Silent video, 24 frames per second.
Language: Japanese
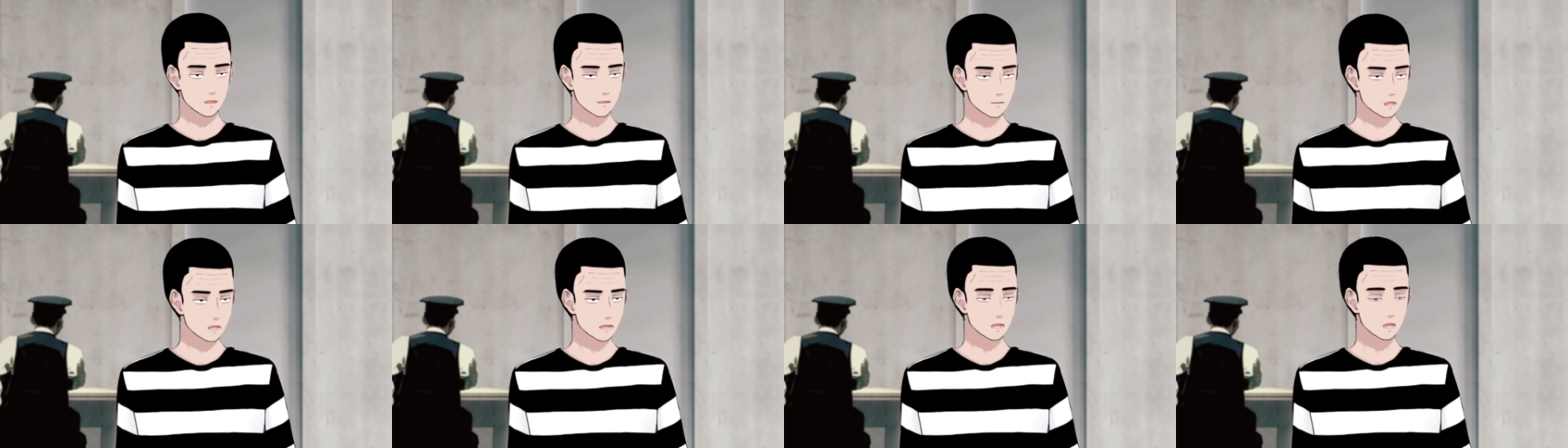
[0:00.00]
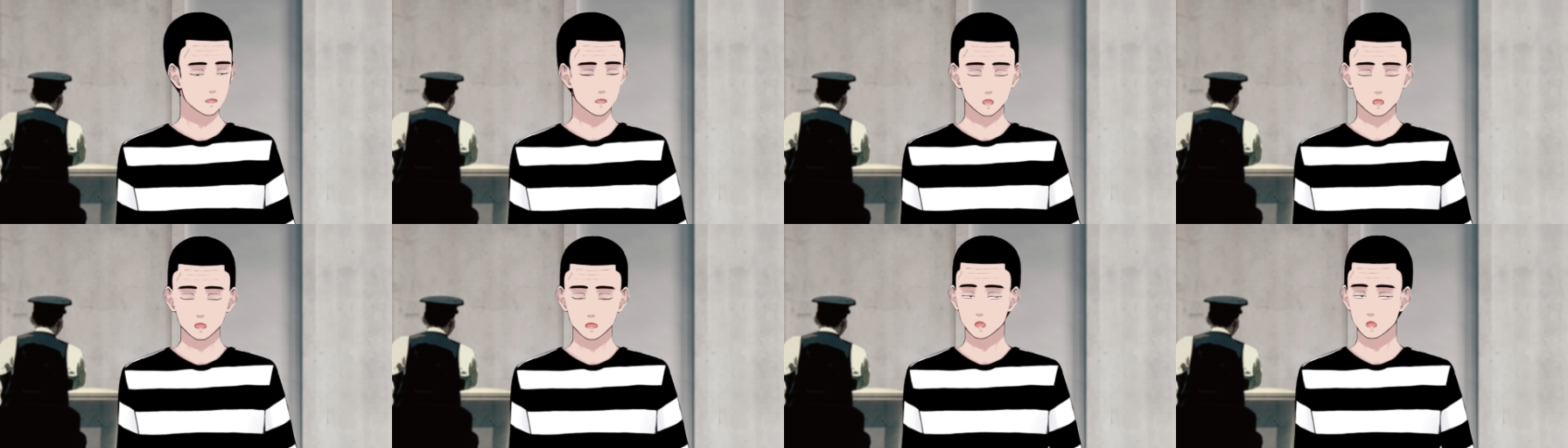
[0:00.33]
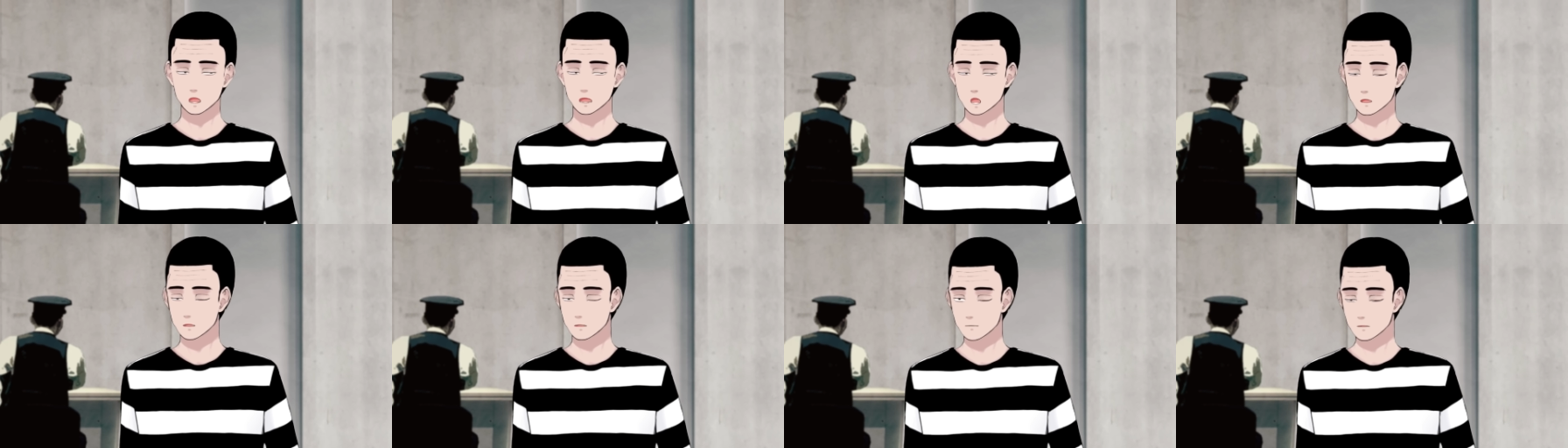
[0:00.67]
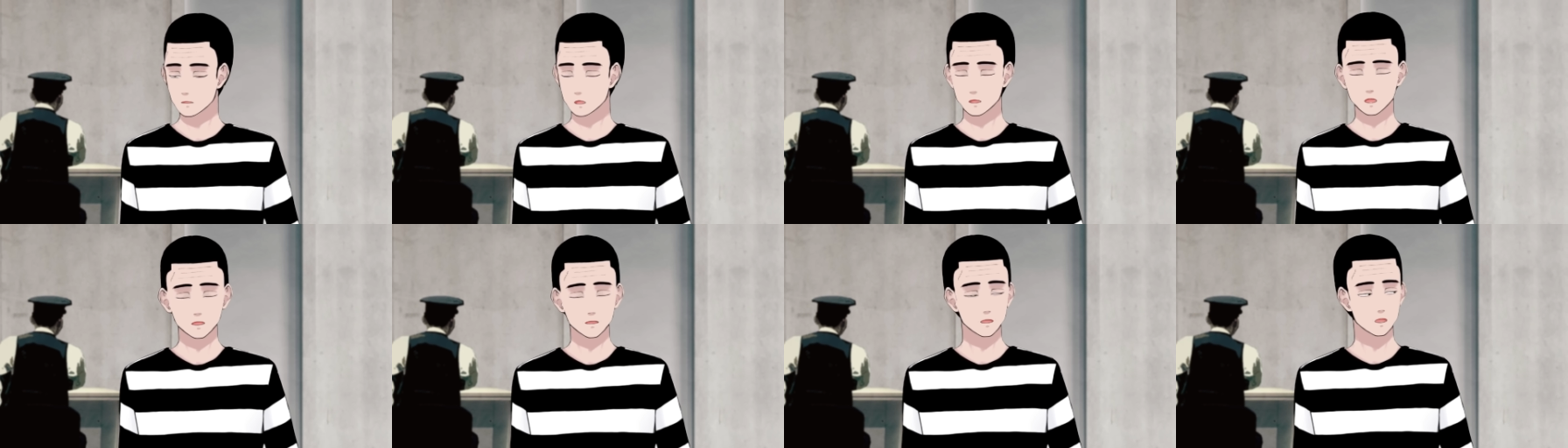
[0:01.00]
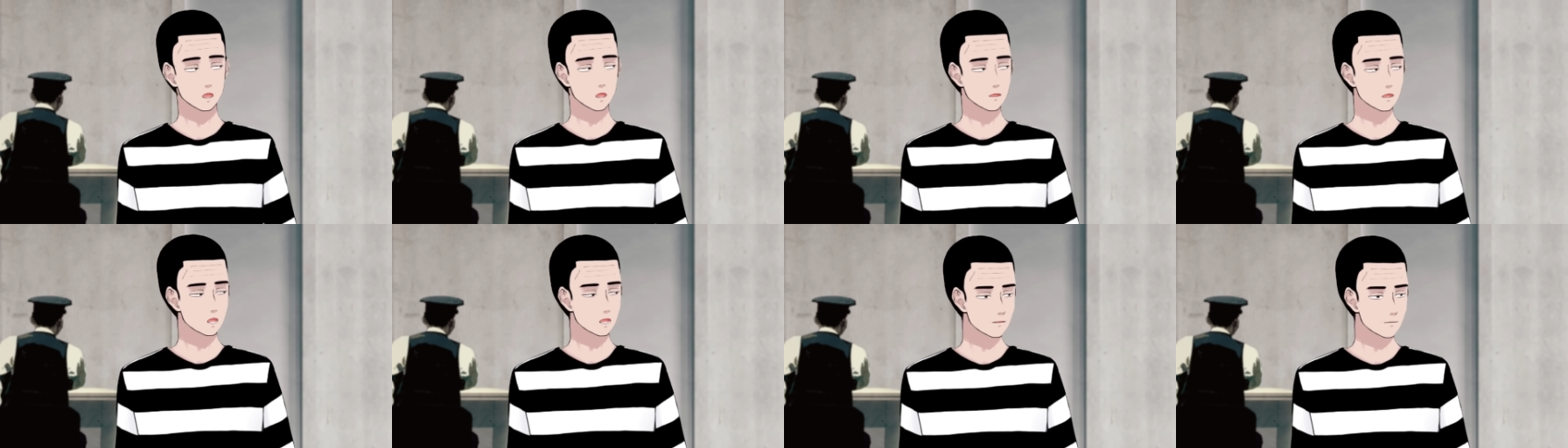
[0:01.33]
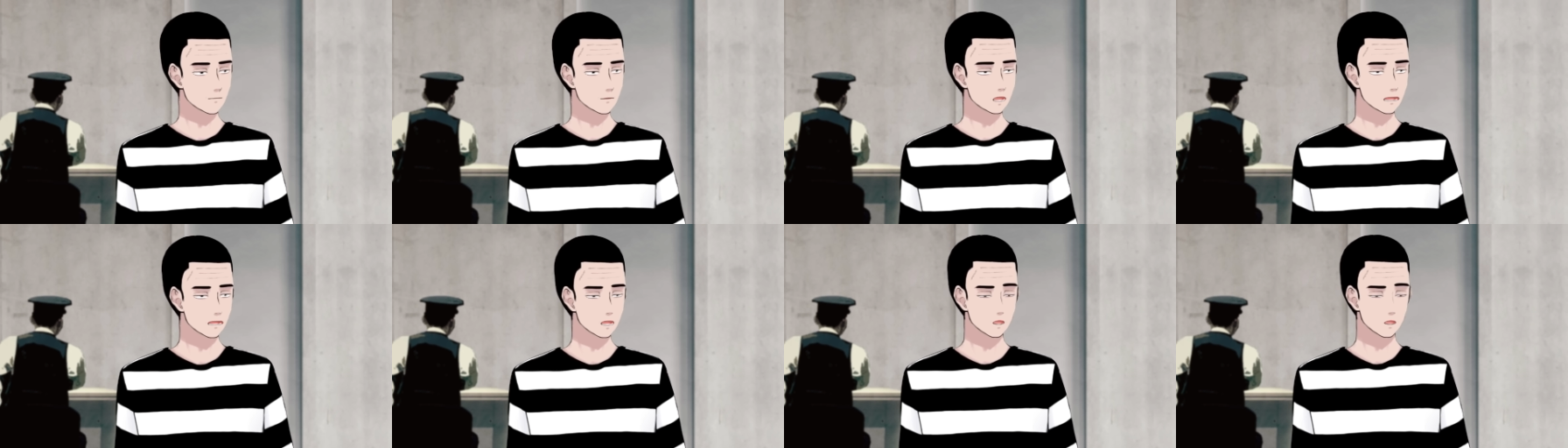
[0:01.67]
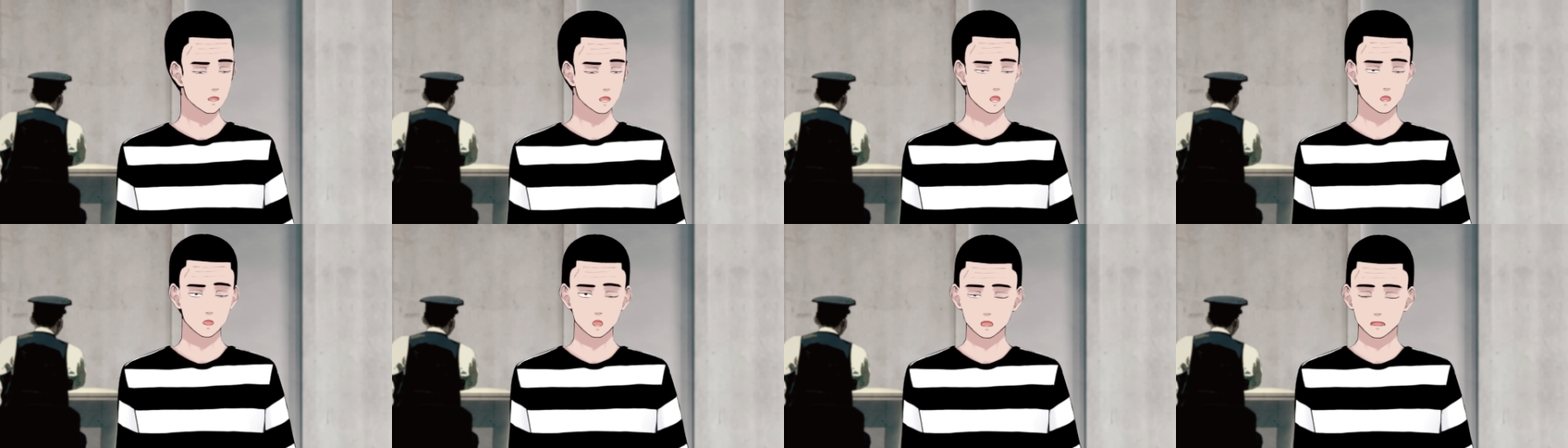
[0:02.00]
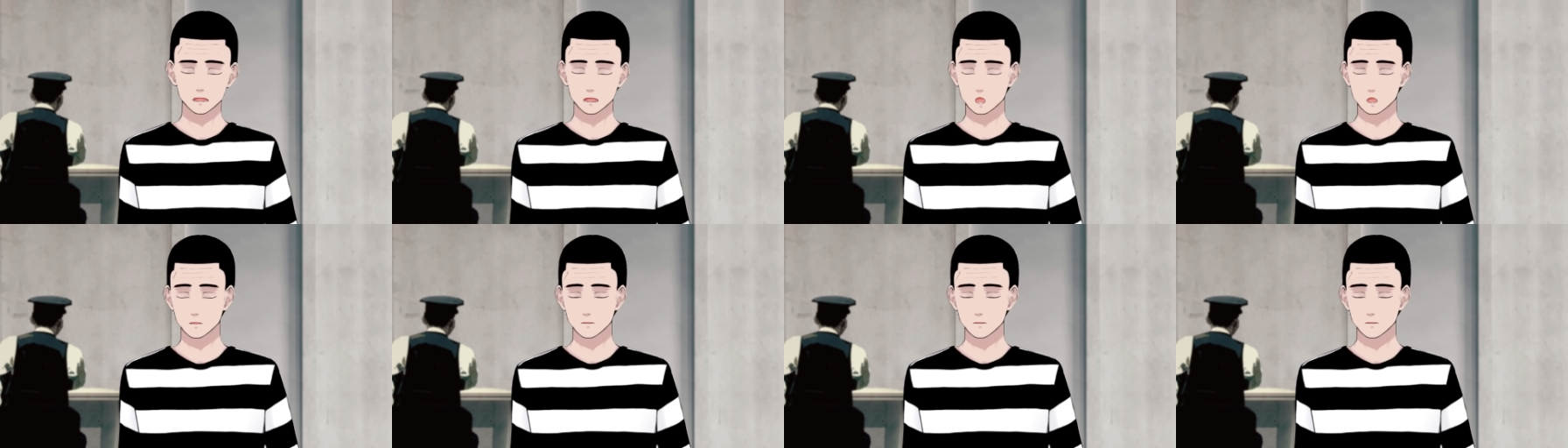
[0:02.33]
懲役太郎、私のね、幼少の、